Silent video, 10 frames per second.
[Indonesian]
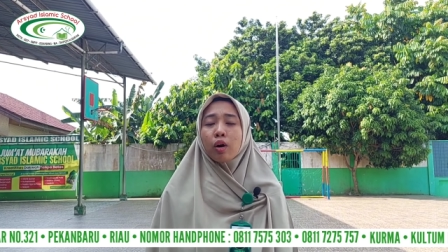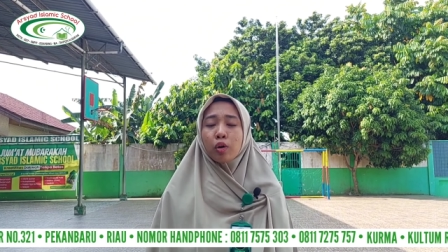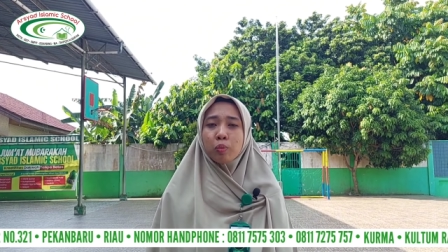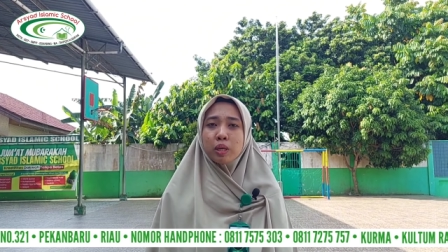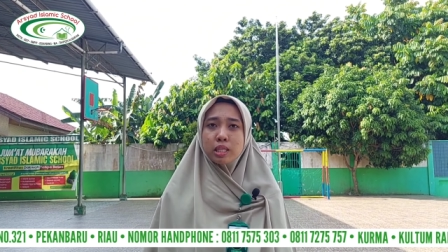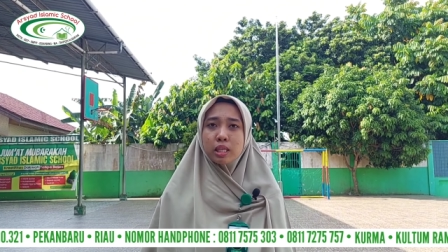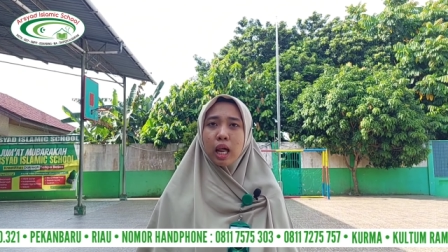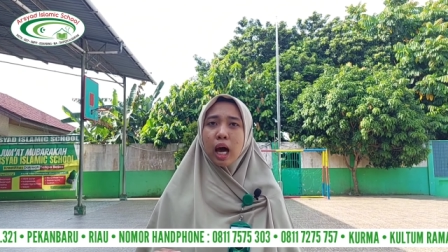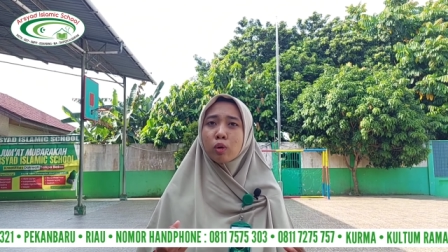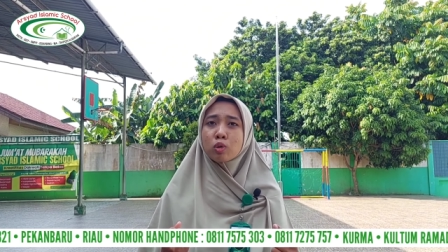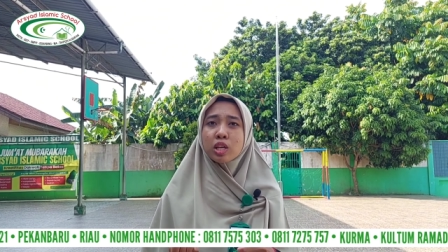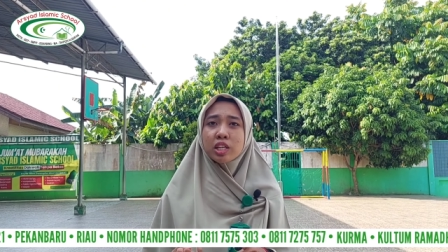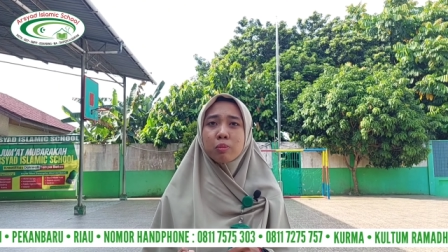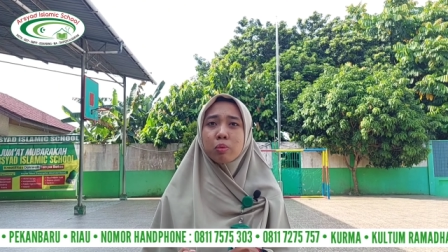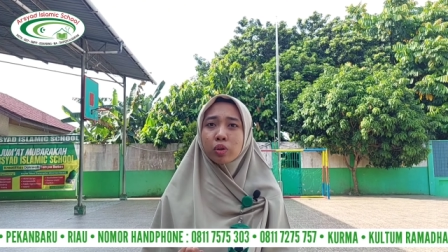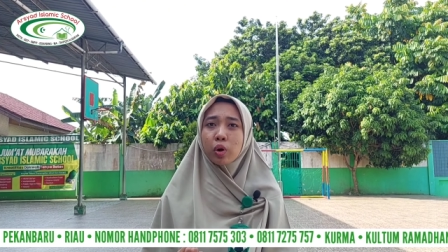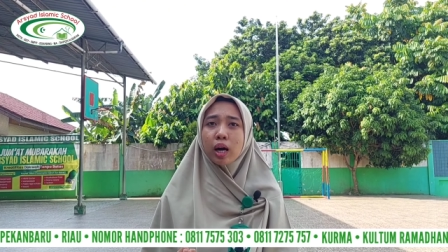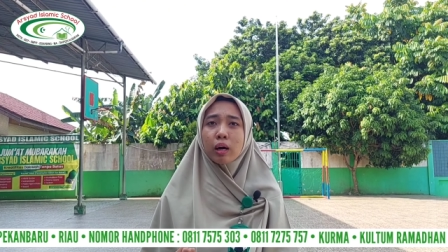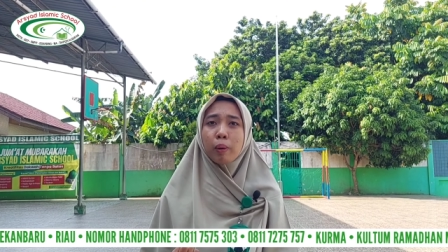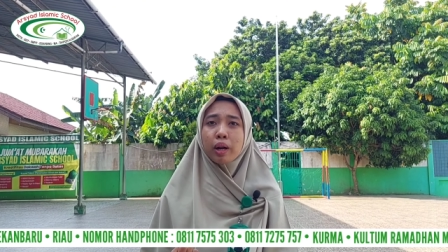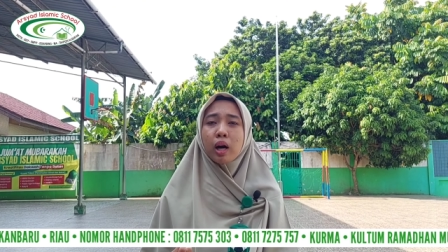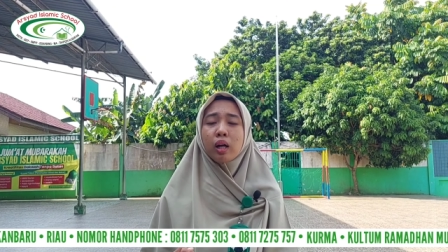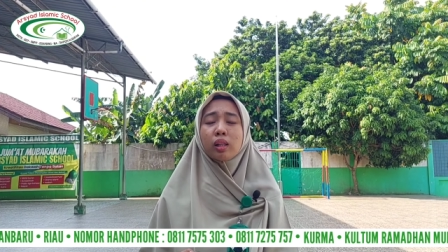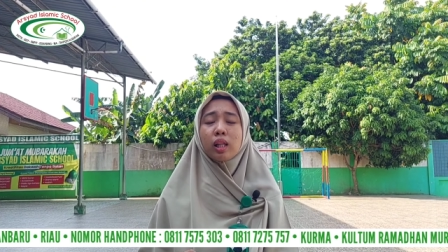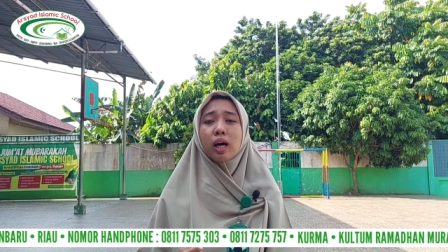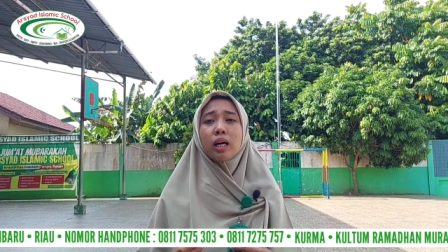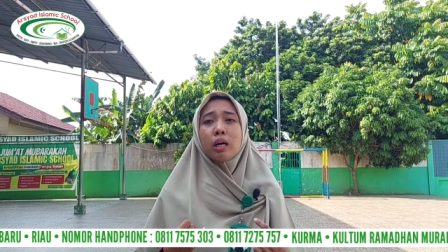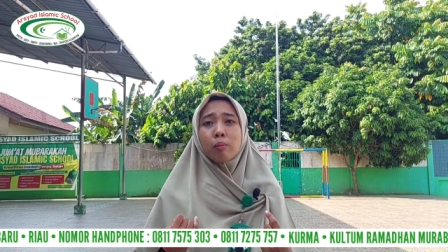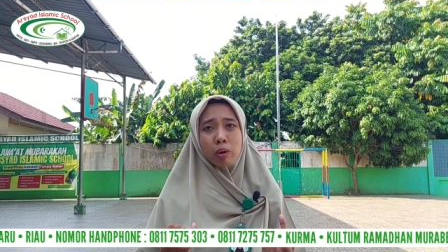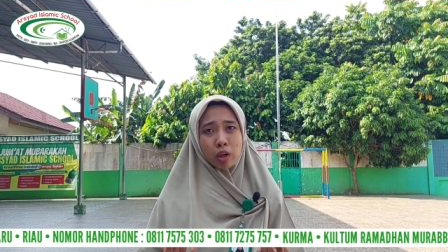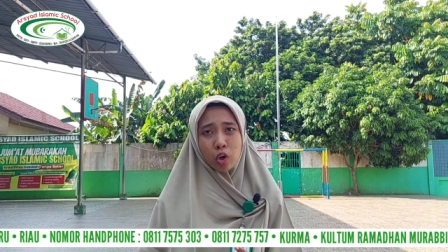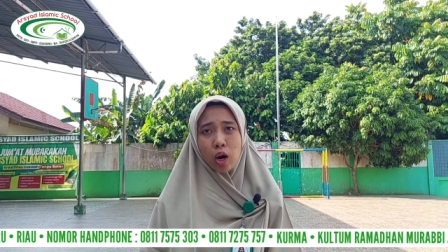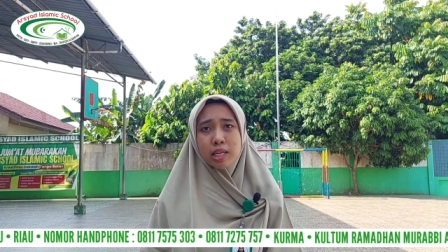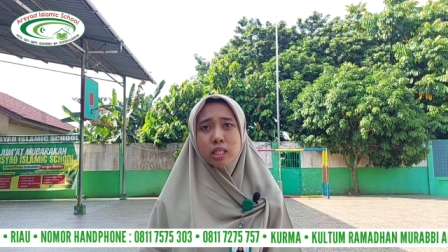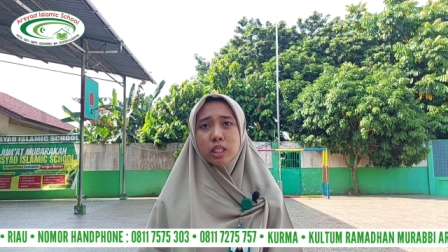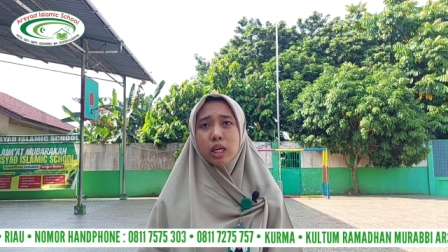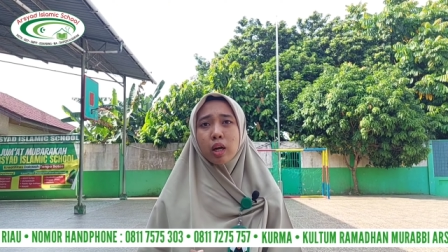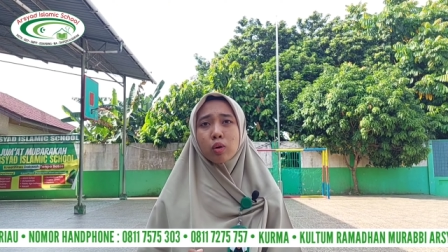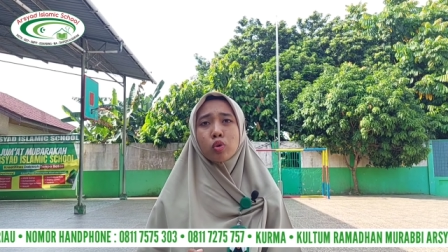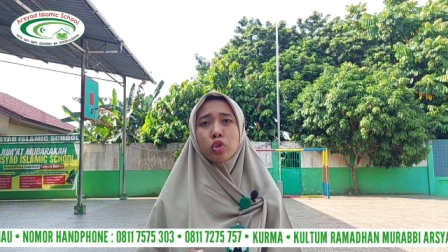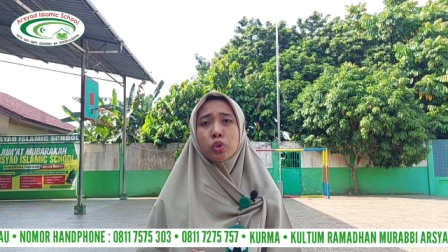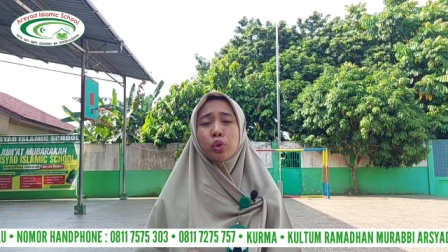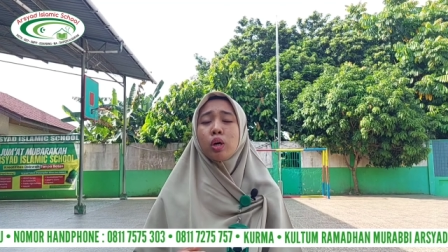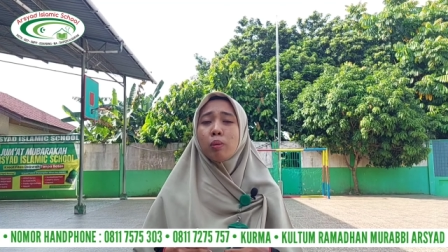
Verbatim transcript: Robi selalu saja berdoa kepada Allah, berdoa secara khusyuk,